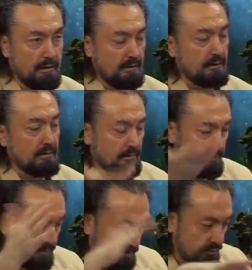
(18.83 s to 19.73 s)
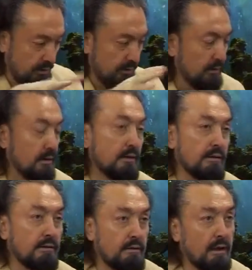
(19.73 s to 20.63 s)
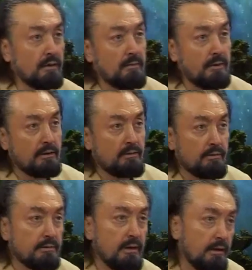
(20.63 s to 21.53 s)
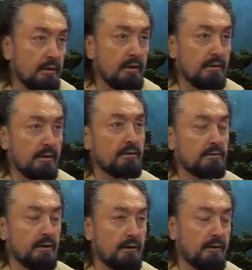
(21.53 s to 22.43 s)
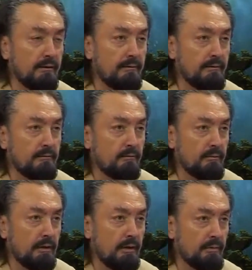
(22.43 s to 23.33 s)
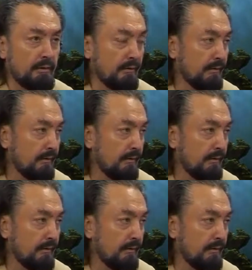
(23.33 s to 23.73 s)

Yani bu şekilde artık Maşallah. ne anlama giriyorsa anlayın. Evet, evet hocam. Evet.